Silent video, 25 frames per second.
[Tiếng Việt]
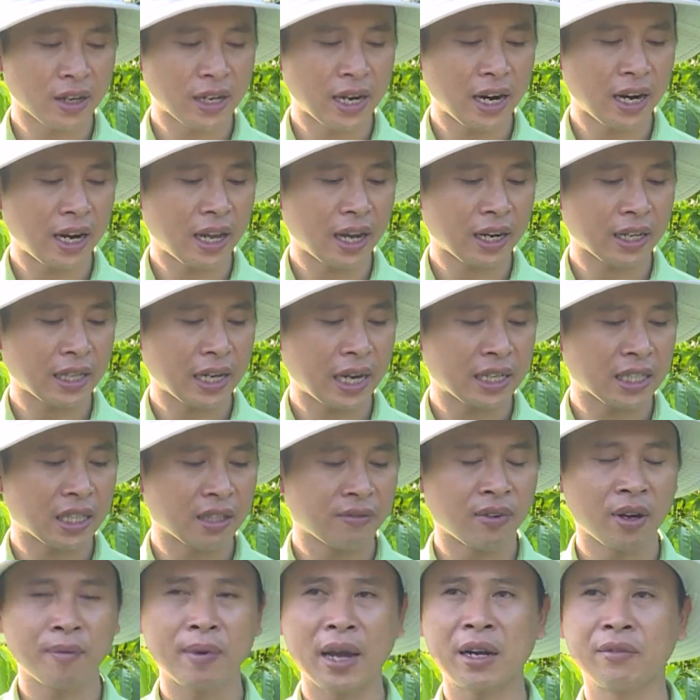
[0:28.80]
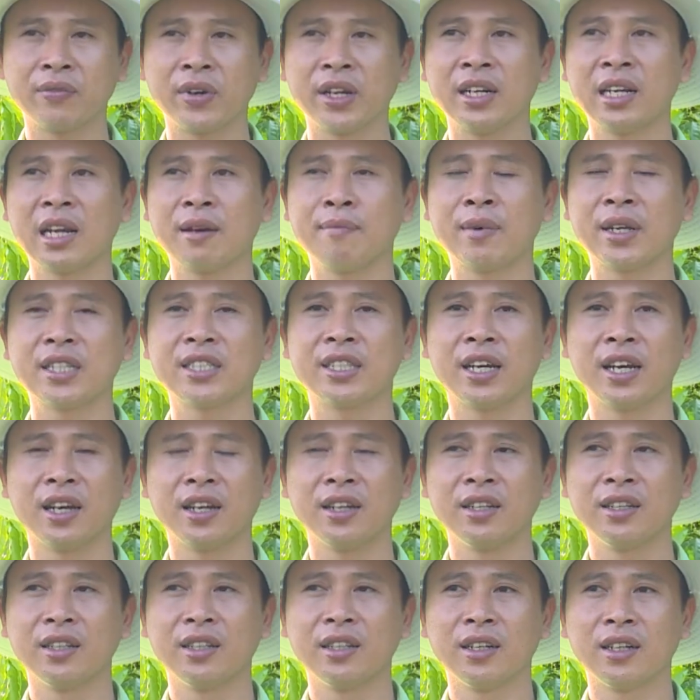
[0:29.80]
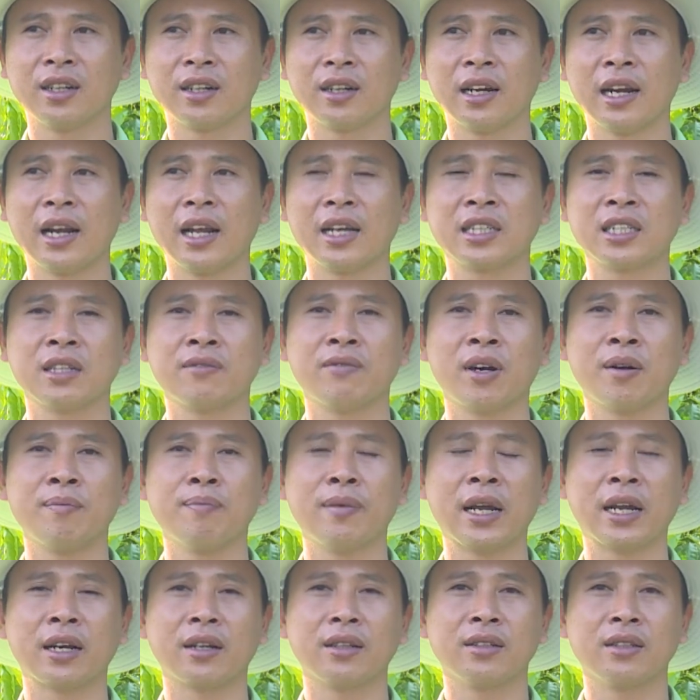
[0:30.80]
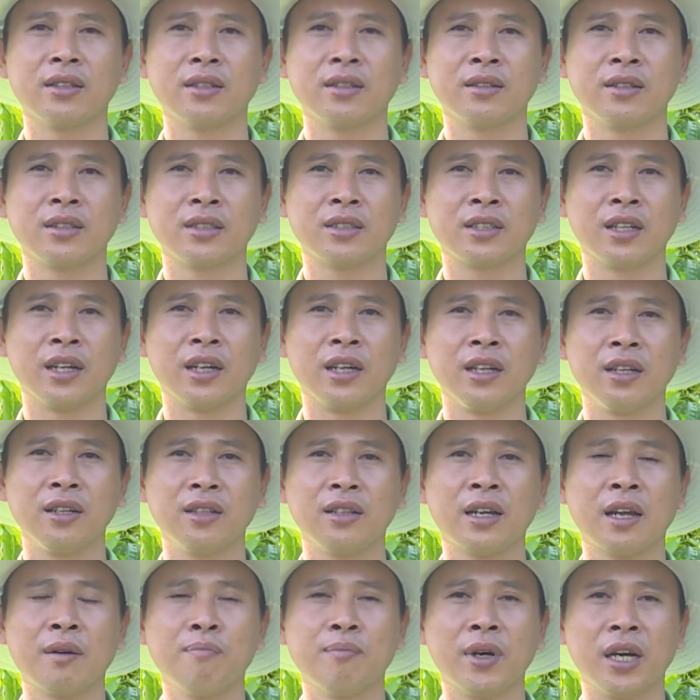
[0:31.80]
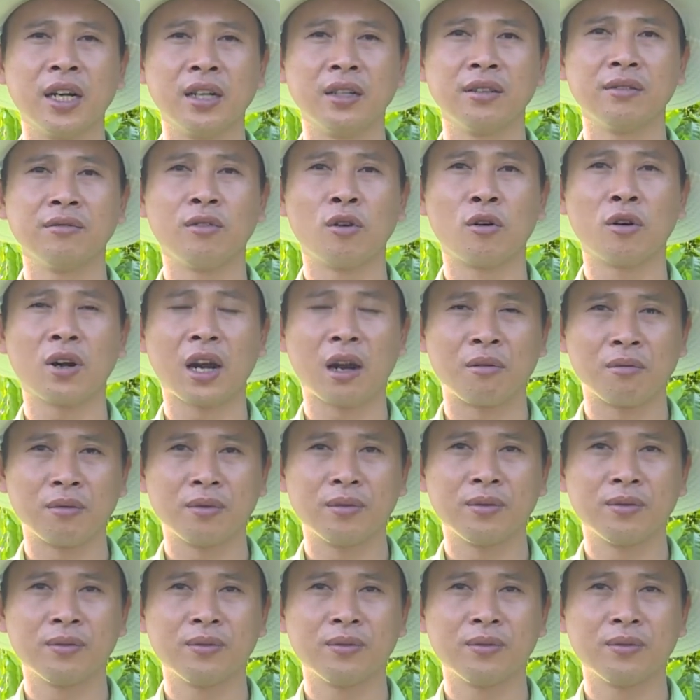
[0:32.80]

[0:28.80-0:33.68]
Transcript: Đây là cái chai sản phẩm Anvin 5C. Đây là sản phẩm đặc trị nấm bệnh phổ rộng